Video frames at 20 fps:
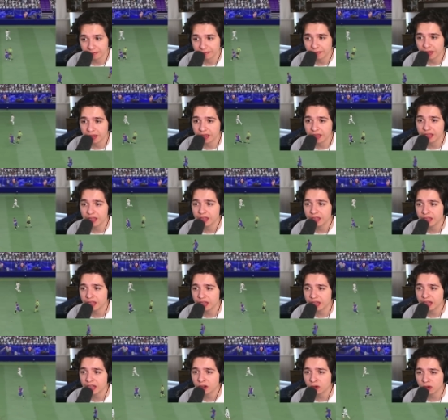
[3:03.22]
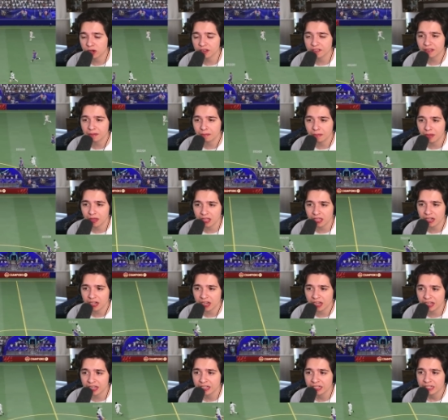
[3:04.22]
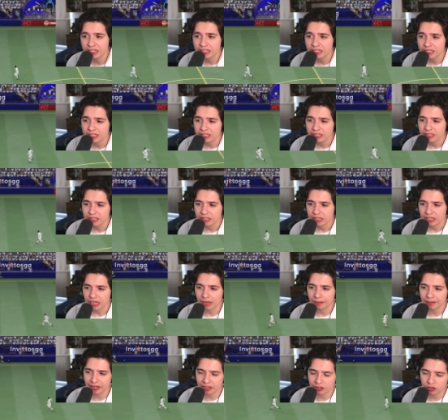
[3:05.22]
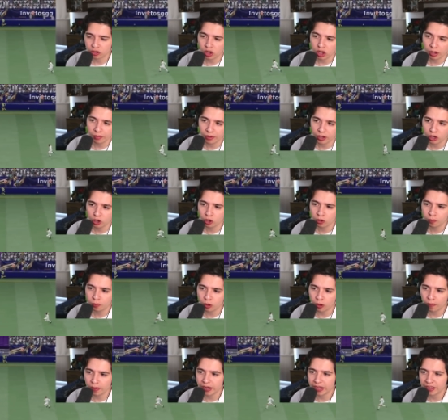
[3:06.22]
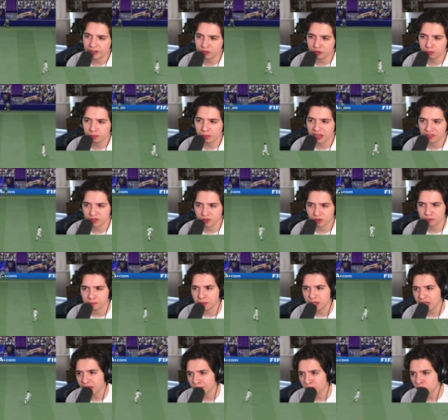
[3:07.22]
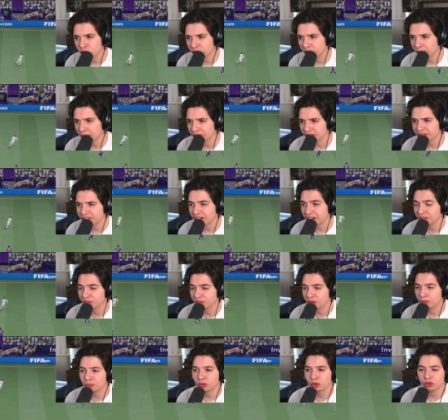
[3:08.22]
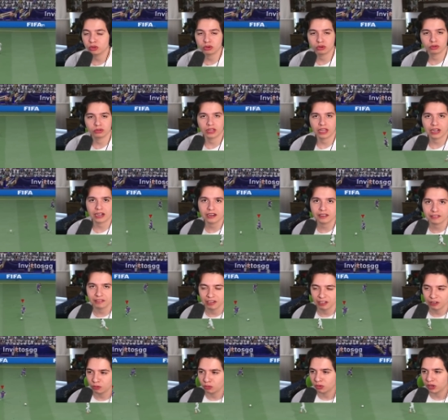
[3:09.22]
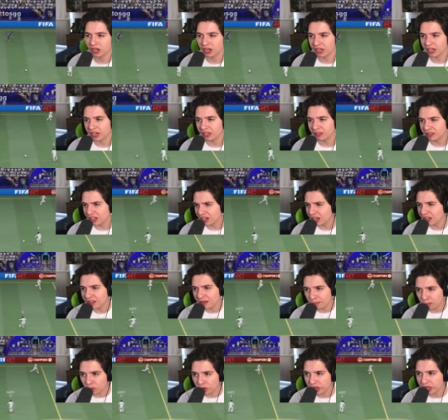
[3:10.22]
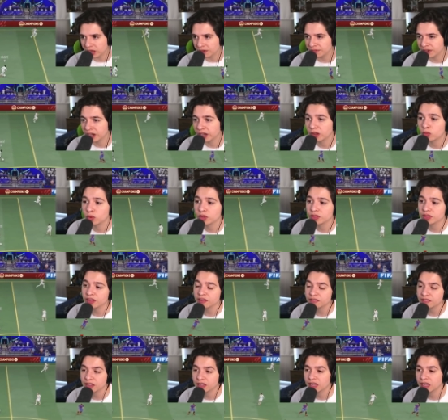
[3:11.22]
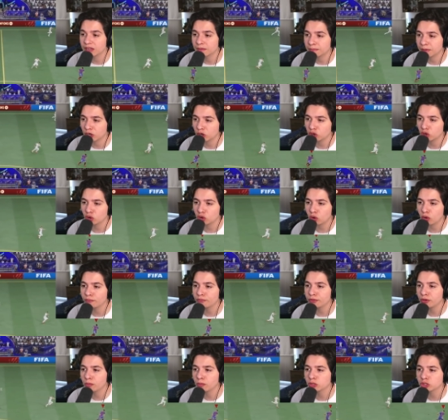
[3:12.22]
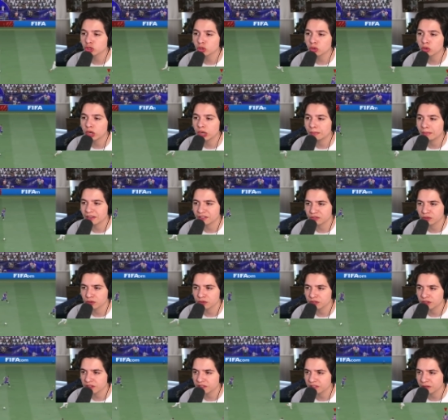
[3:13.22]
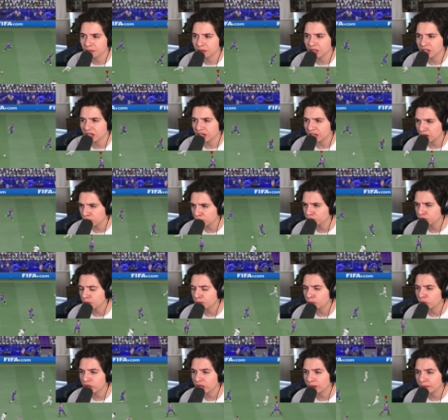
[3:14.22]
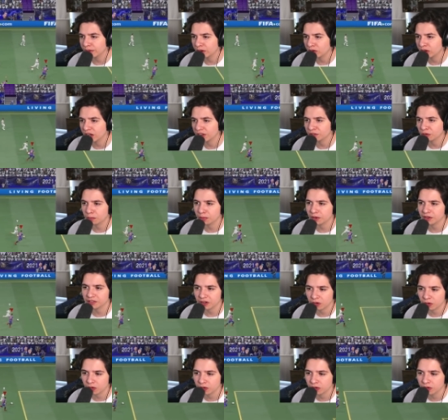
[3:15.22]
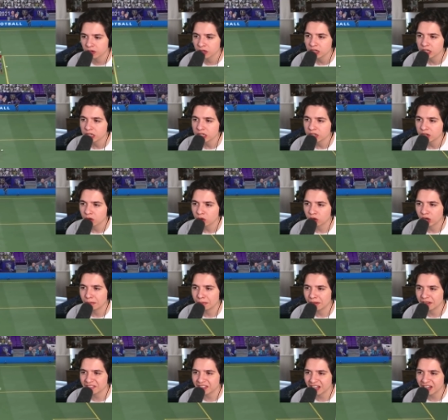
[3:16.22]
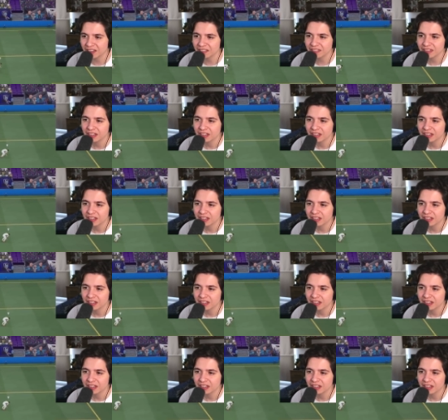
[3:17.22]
creo que este Medina a ver, yo le veo probabilidades un más 2 mínimo. El más 3 no puedo darles ninguna garantía. Nadie puede, al final de cuentas. Eh, pero yo confío mucho con el más 2 de este Medina. Incluso puede haber una sorpresa con, con el más 3.